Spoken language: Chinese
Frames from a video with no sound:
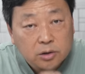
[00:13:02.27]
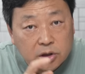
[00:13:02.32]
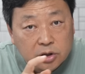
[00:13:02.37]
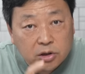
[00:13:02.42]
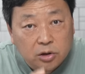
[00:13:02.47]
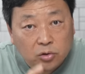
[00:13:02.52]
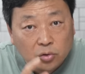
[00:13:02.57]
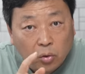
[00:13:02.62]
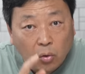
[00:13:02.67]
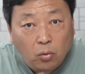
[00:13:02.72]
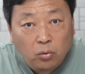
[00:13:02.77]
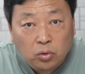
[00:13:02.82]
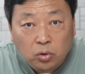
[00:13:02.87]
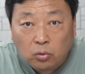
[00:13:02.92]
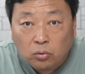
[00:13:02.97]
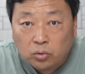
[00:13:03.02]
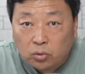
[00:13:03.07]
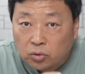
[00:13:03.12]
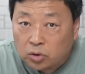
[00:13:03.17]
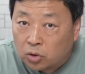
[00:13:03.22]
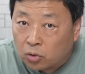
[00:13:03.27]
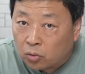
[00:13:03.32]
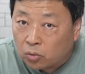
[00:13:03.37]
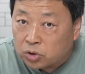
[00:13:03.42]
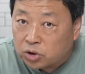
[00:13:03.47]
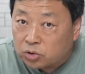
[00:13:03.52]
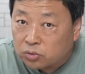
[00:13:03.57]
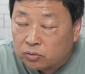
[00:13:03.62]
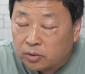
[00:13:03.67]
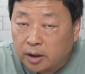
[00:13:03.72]
这些，通通都是胡
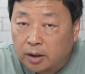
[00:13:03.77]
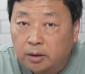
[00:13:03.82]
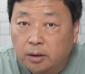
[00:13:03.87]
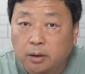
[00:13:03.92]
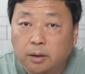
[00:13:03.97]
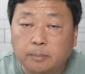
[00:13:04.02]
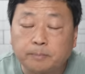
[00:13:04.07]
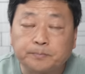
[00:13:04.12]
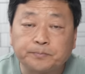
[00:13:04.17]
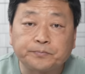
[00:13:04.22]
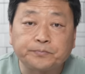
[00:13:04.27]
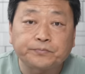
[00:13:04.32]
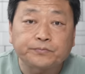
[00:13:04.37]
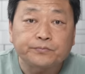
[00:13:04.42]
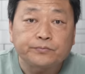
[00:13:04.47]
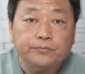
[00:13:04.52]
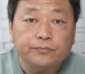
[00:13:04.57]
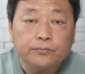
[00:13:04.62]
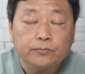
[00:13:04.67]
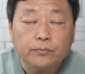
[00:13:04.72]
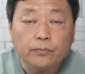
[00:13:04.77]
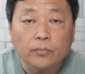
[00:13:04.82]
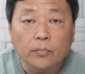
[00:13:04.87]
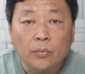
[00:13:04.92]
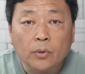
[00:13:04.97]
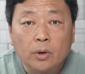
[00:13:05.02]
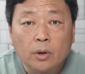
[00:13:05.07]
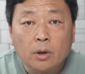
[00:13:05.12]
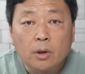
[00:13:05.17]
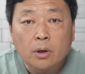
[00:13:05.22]
继勇给他的，
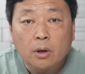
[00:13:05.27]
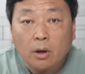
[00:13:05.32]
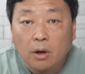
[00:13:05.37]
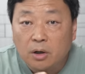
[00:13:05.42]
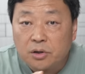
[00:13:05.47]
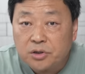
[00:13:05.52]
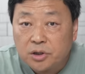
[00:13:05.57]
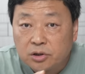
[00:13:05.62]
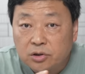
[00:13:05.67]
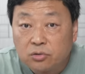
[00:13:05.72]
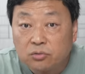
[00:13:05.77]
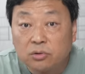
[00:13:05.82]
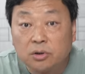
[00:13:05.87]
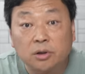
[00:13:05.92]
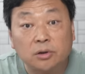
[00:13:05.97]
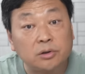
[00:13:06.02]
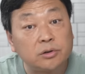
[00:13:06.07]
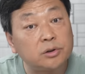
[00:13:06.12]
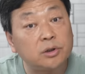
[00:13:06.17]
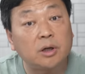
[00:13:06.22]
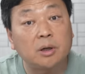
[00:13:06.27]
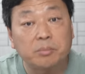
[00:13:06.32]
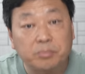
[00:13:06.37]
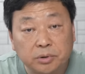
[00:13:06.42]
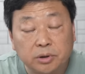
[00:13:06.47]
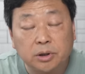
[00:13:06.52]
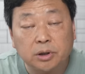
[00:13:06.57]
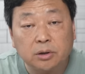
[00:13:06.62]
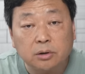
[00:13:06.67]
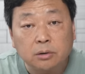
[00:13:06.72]
而且这种可能性还不
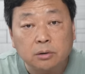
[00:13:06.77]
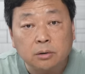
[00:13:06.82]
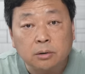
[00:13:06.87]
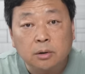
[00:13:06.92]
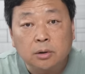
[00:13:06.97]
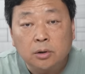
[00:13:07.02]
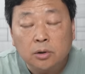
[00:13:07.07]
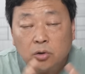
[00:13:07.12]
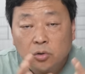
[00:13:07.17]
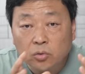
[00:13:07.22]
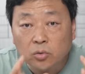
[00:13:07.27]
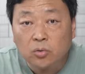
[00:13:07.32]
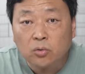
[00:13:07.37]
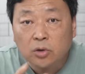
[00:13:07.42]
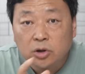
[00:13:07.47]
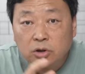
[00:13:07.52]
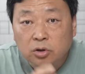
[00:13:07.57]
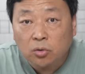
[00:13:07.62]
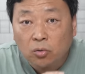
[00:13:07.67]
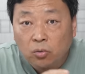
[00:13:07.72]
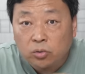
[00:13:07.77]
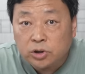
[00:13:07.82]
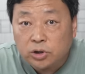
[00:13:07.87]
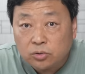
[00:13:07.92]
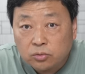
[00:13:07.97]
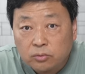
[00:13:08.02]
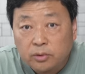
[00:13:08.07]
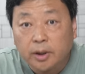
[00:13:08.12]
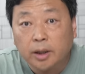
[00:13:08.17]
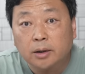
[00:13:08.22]
低。如果是胡继
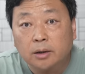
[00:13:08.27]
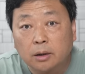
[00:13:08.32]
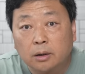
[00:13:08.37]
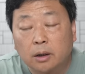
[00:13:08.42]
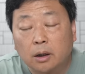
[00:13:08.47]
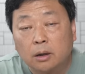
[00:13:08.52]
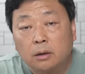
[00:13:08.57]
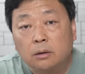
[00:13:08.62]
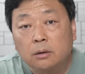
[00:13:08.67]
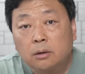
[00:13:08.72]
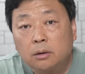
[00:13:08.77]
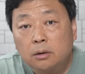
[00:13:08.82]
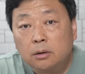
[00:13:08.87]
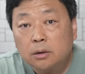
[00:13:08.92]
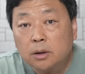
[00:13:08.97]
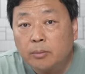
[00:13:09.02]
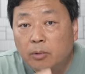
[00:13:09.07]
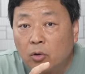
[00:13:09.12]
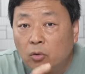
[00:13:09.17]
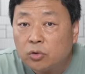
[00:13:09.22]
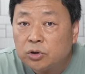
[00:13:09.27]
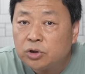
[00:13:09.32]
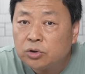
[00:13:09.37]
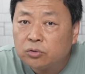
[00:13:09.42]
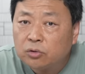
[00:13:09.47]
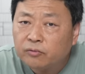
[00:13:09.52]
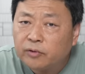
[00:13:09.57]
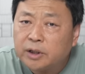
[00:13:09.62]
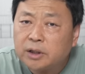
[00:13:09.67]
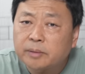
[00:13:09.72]
勇给他的，那么胡继
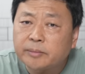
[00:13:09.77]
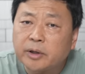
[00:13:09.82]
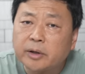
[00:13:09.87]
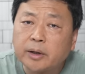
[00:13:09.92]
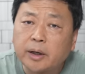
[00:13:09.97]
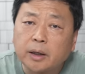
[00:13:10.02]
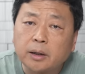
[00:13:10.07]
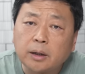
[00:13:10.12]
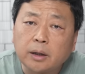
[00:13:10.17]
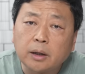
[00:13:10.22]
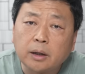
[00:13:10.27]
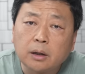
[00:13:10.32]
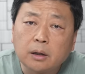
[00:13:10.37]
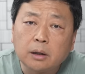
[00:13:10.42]
勇为什么要给他呀？